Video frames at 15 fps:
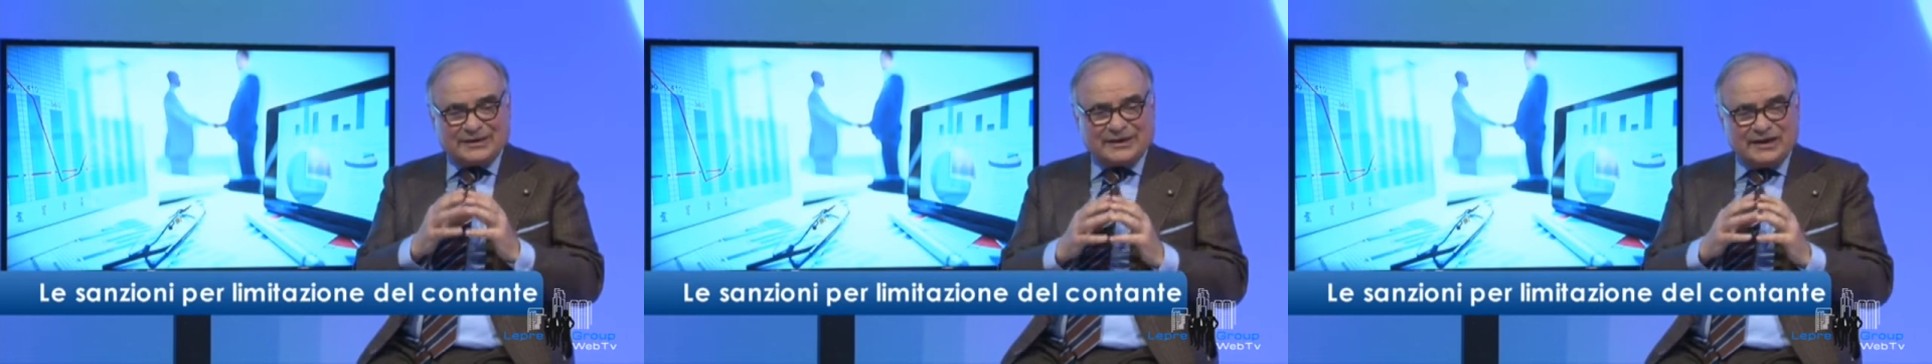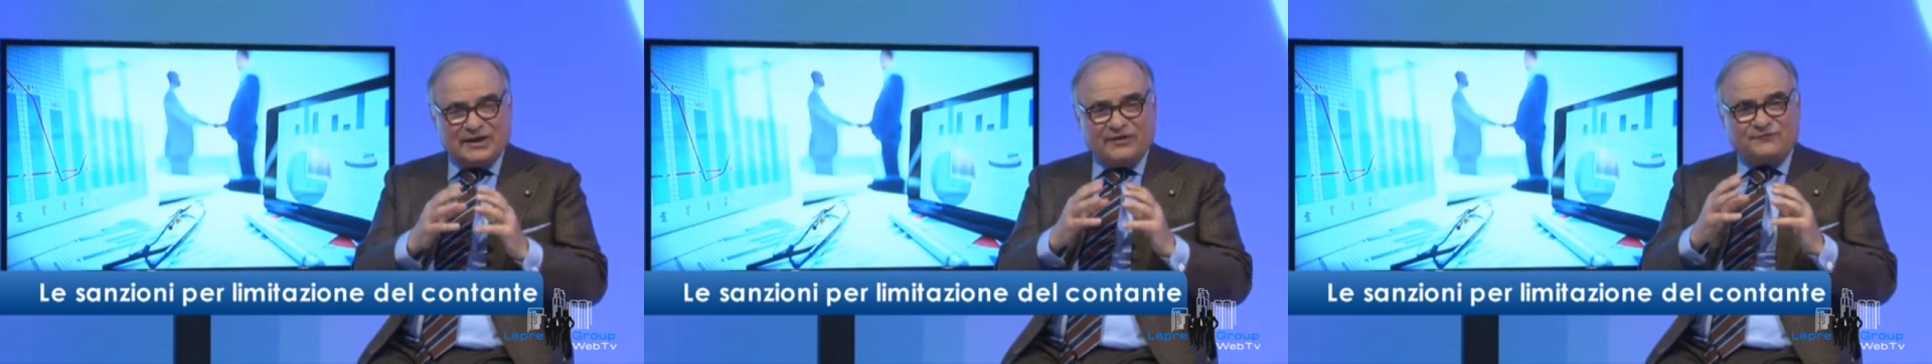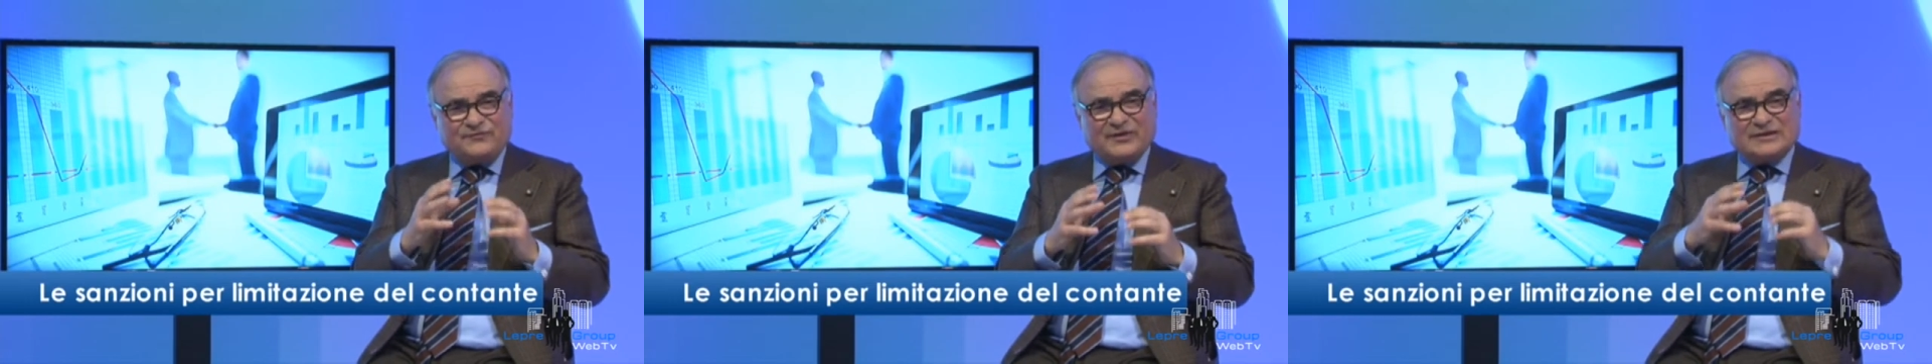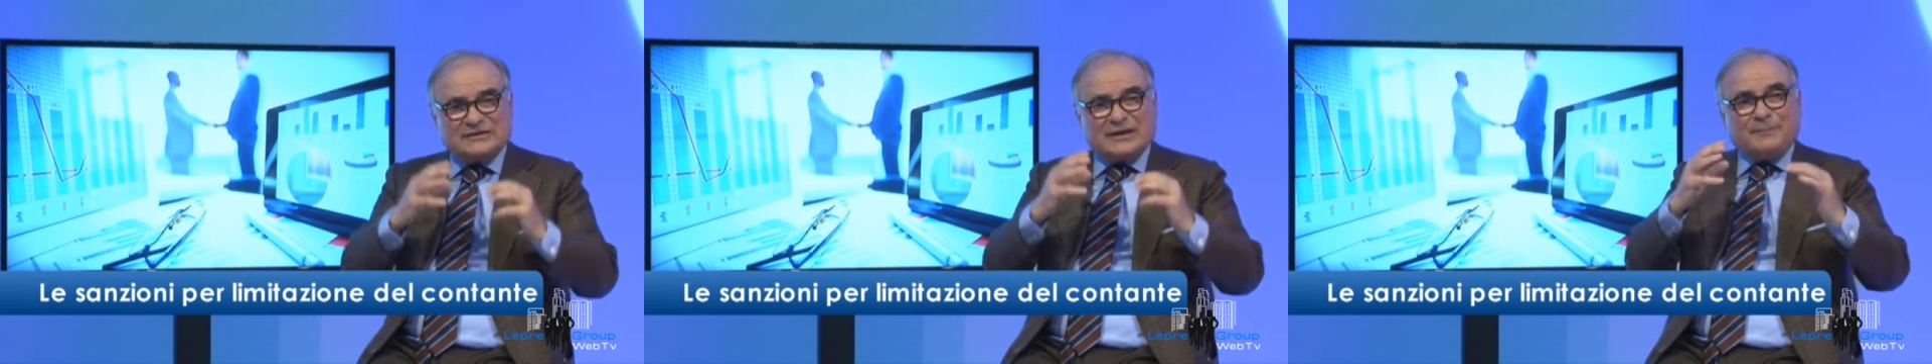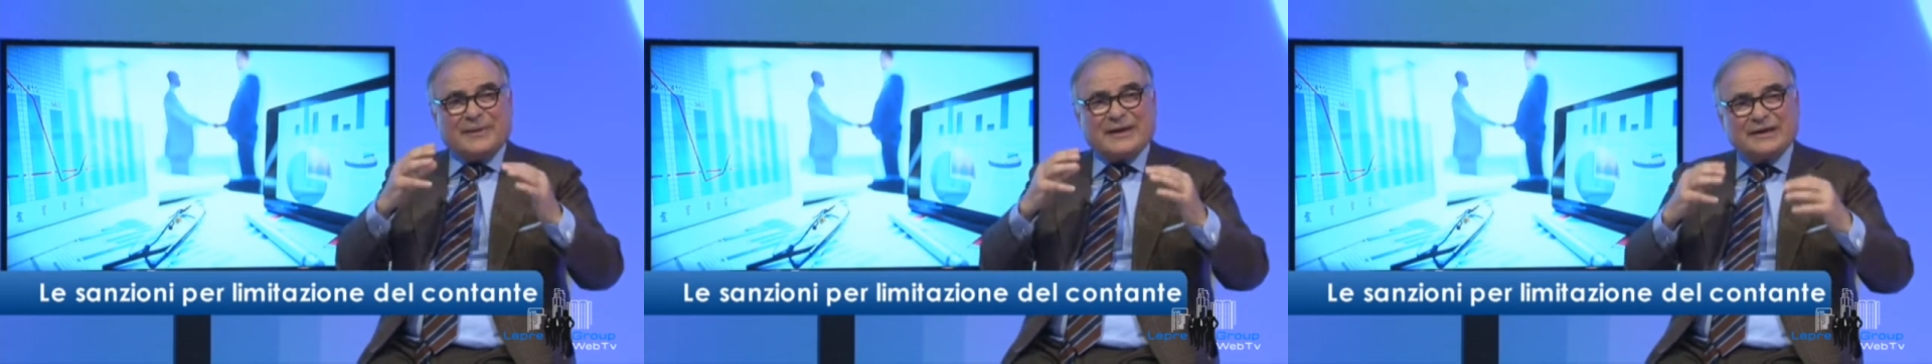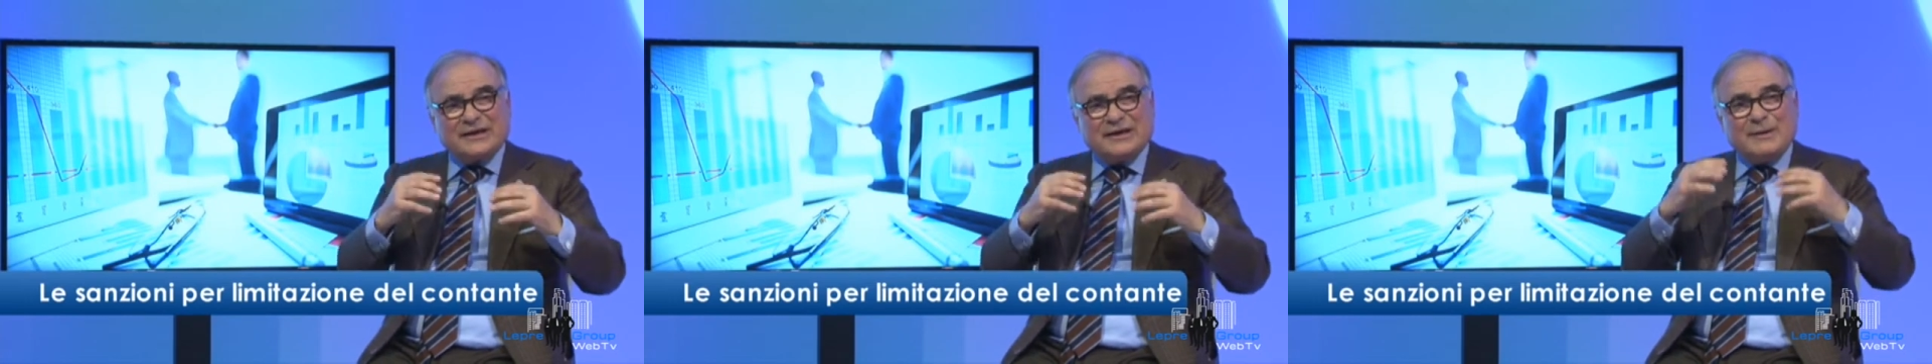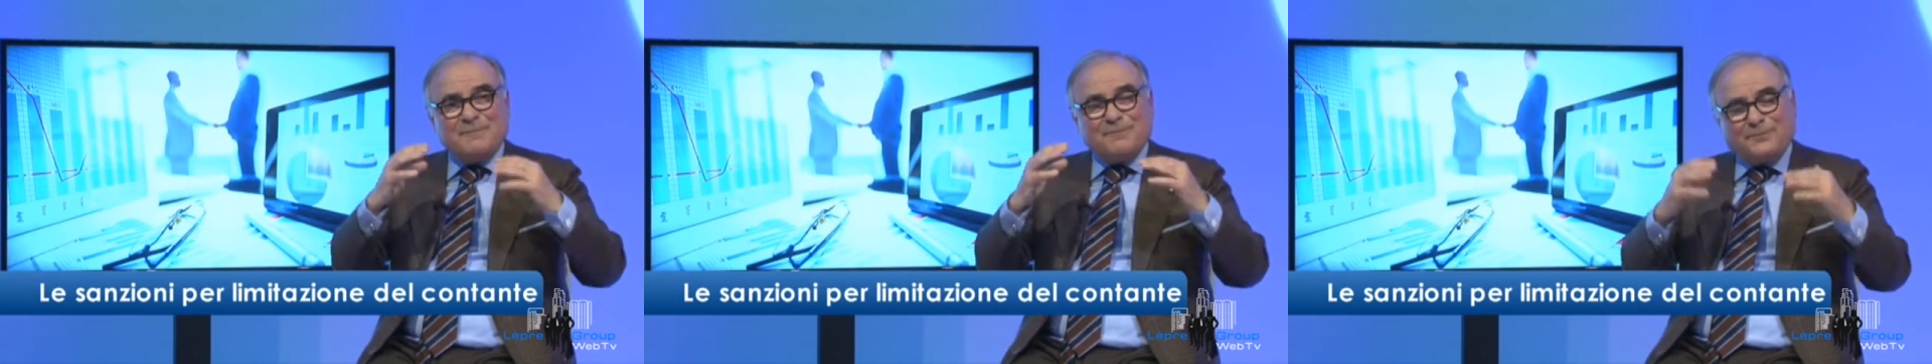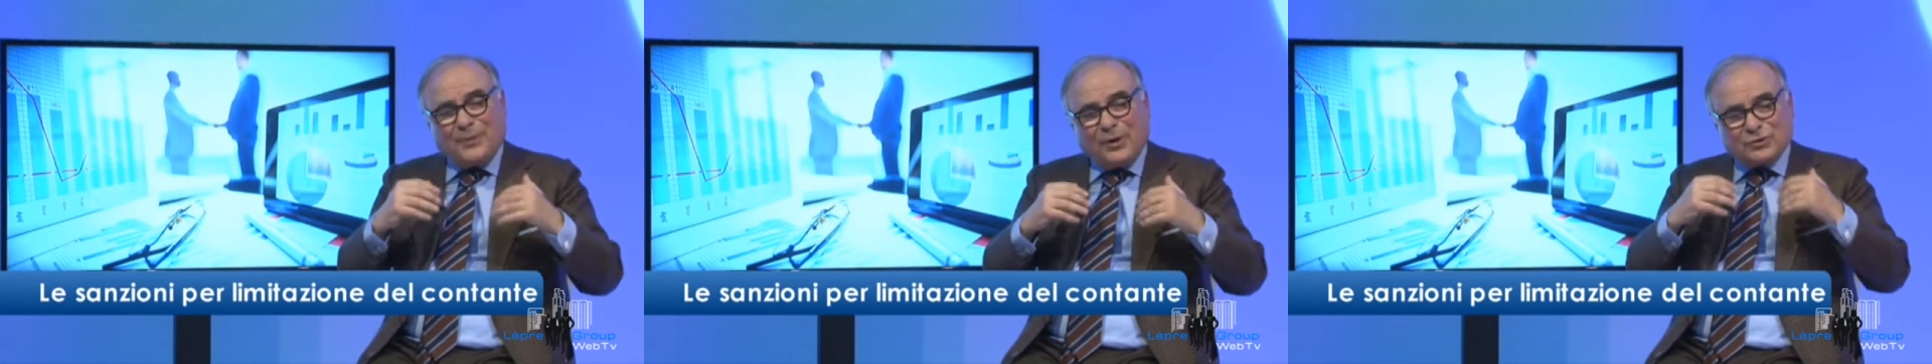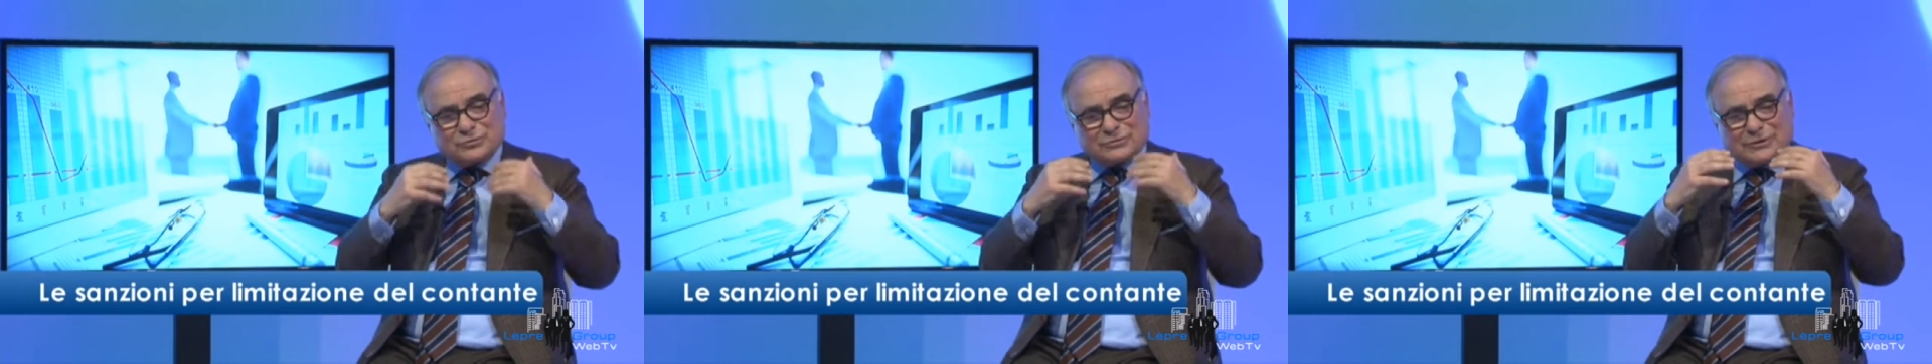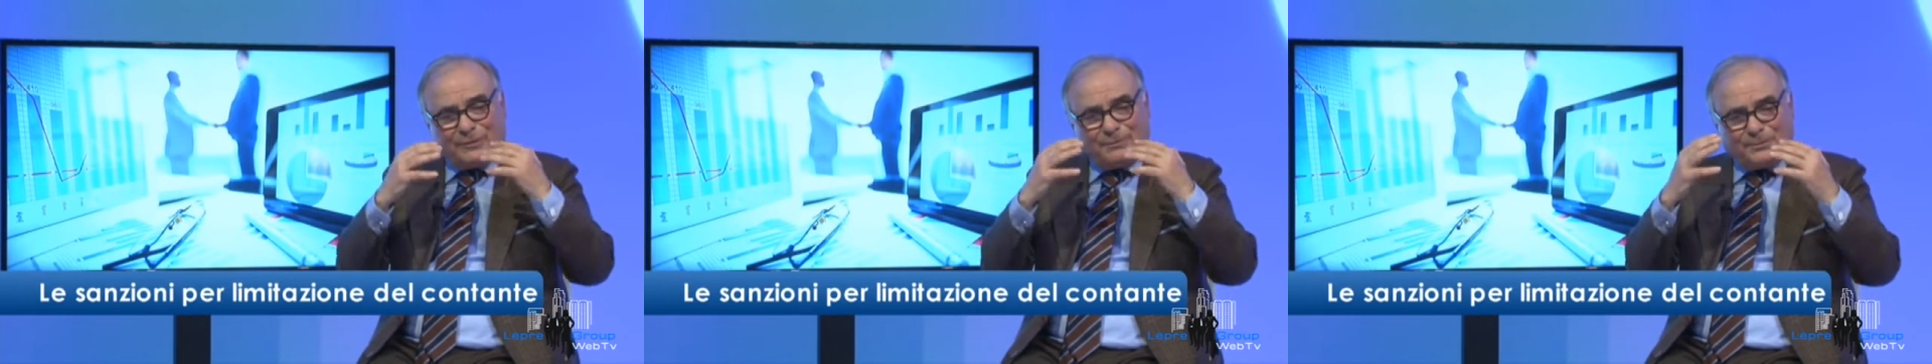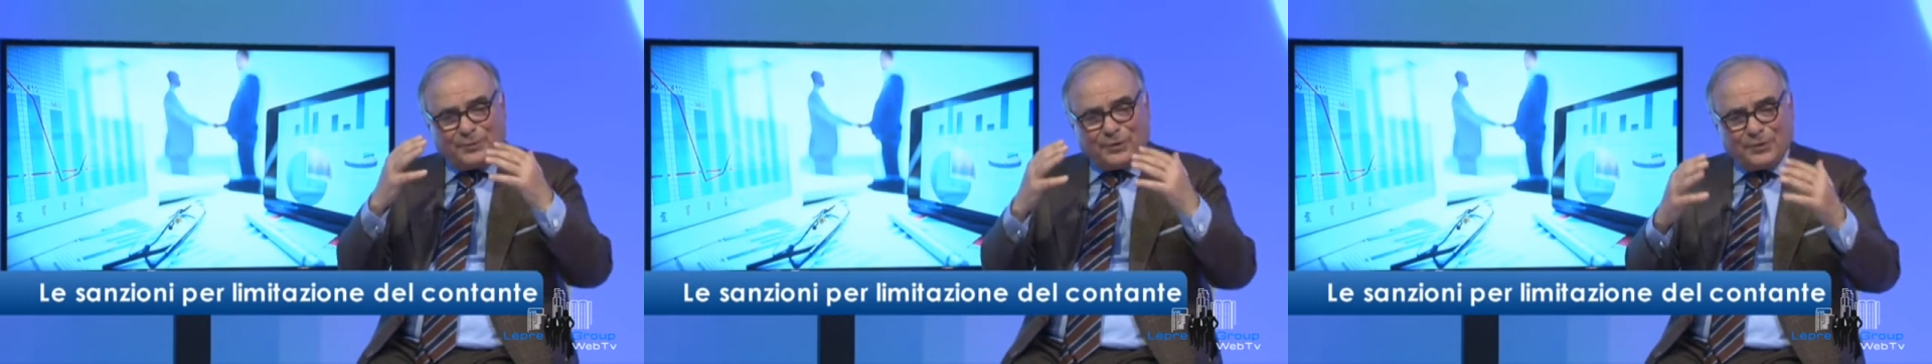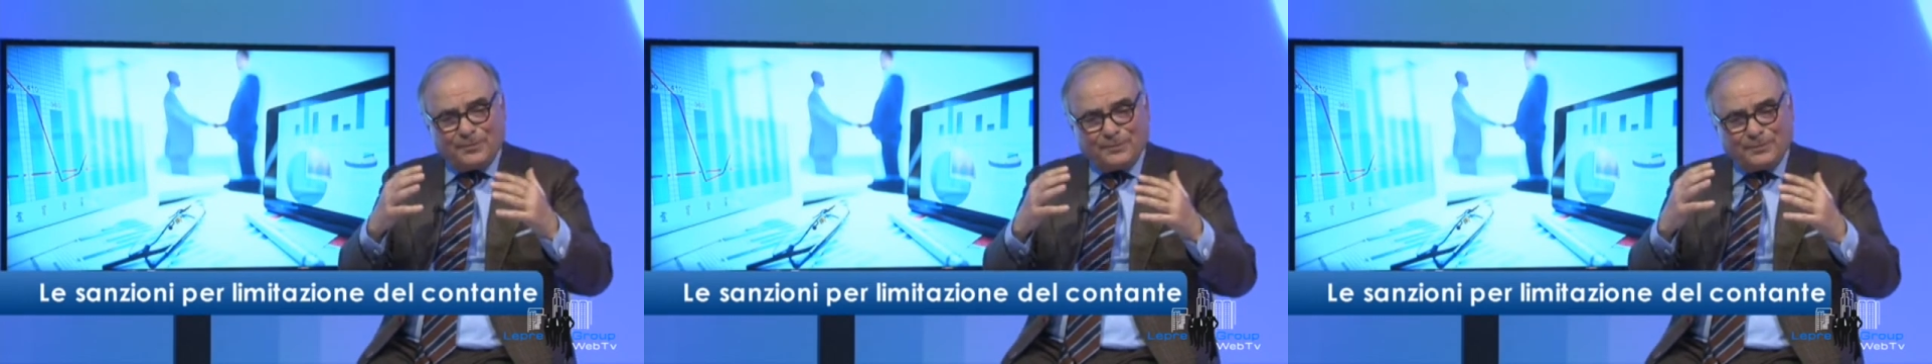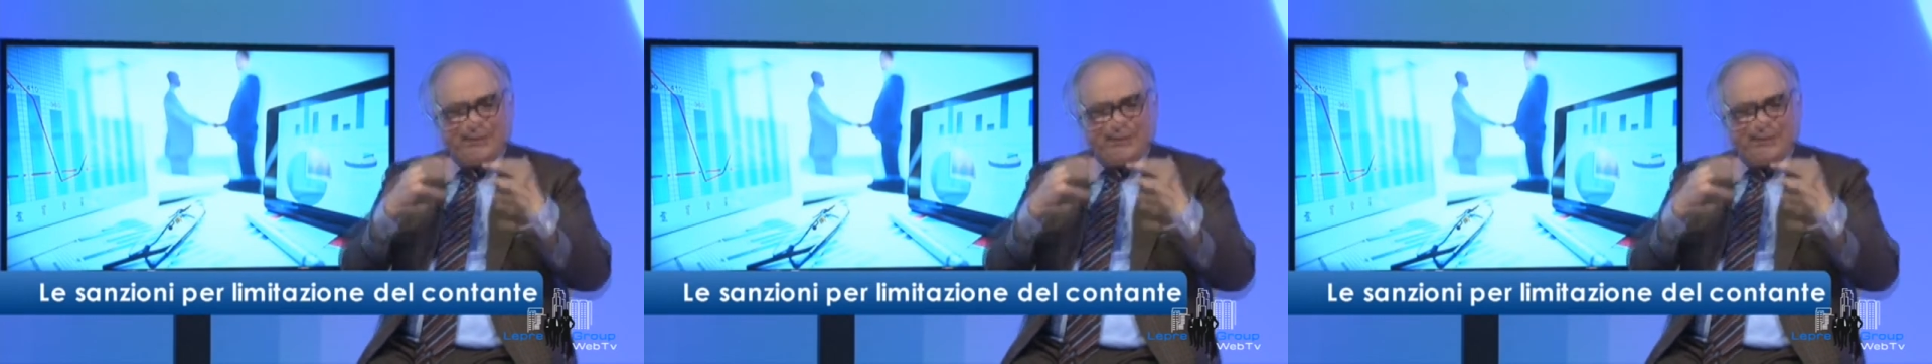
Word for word: che in effetti per gli importi più